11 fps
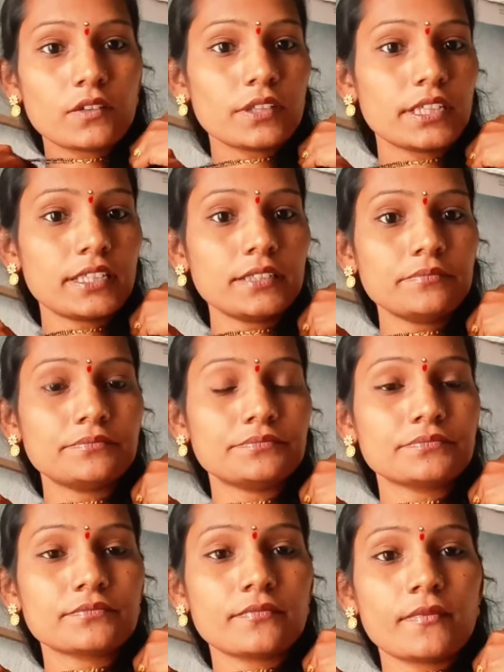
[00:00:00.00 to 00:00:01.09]
ఓకేనా
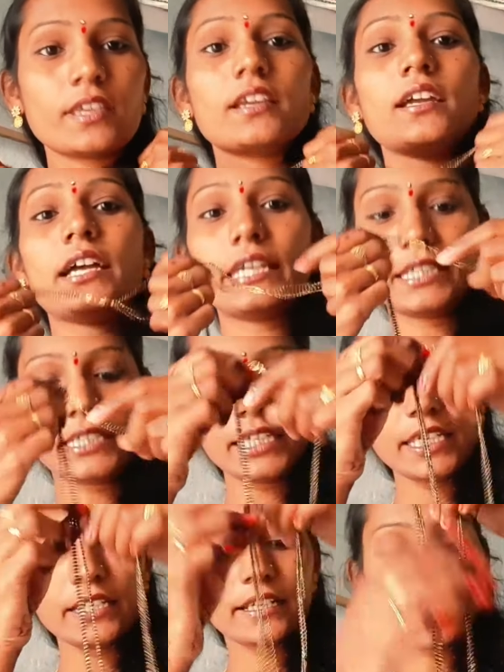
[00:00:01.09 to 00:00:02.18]
ఇది
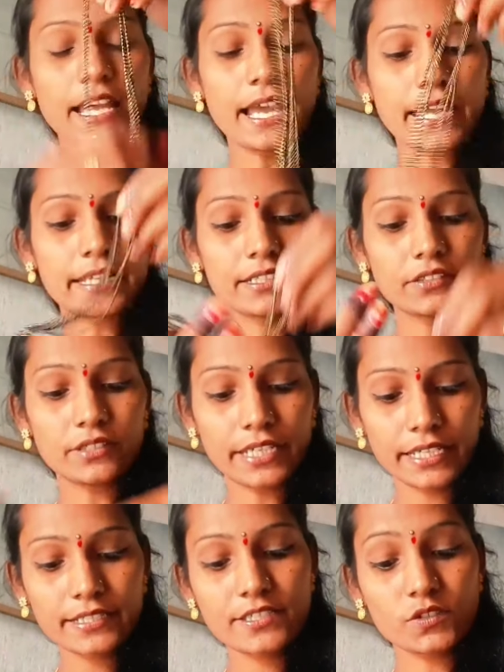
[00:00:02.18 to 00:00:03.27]
అండ్
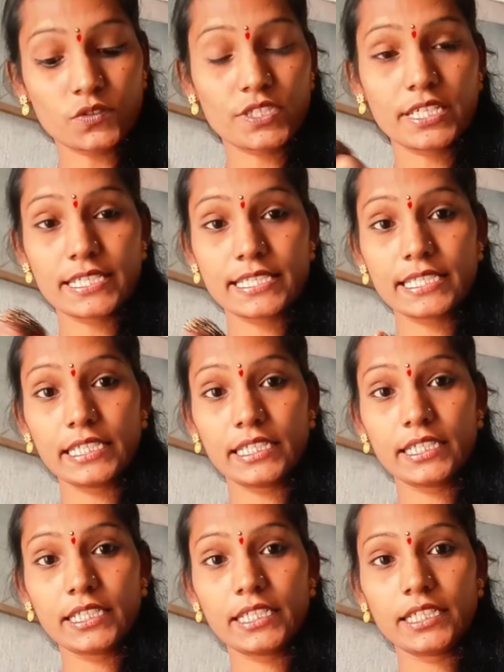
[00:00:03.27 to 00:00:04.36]
నెక్స్ట్ వచ్చేసి
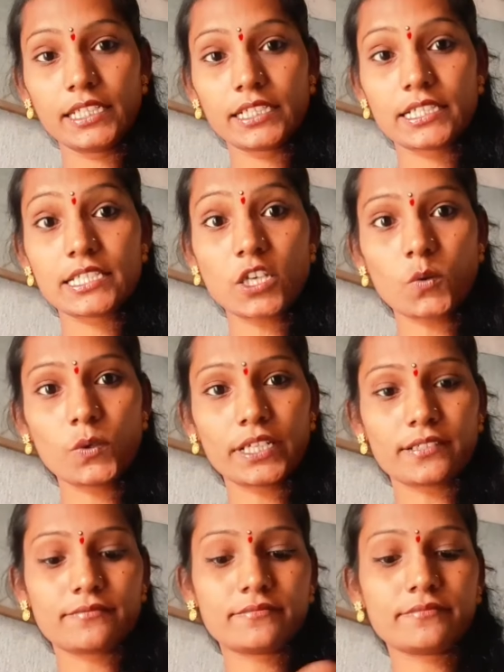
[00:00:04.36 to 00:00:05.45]
ఈ చౌకర్